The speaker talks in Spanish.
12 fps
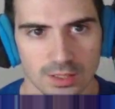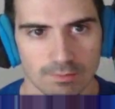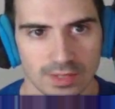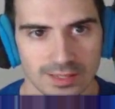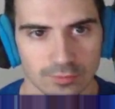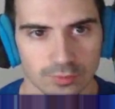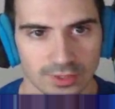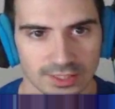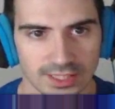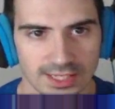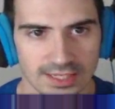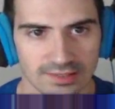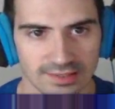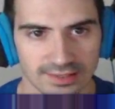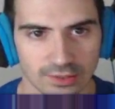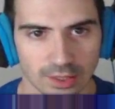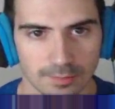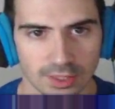Venimos por aquí,
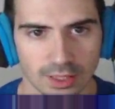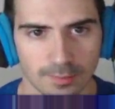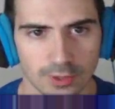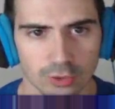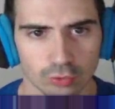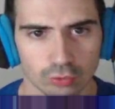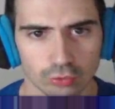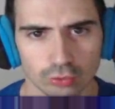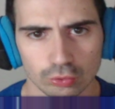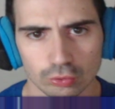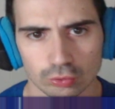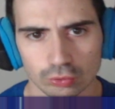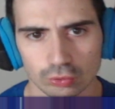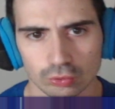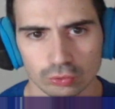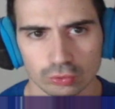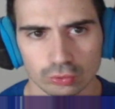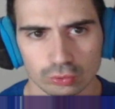saltito rápido,
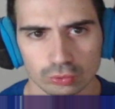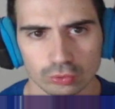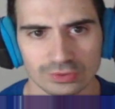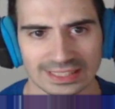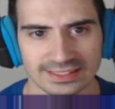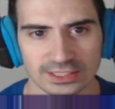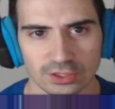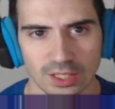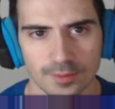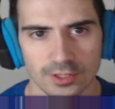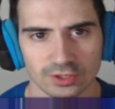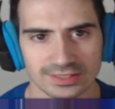rápido Saltito rápido,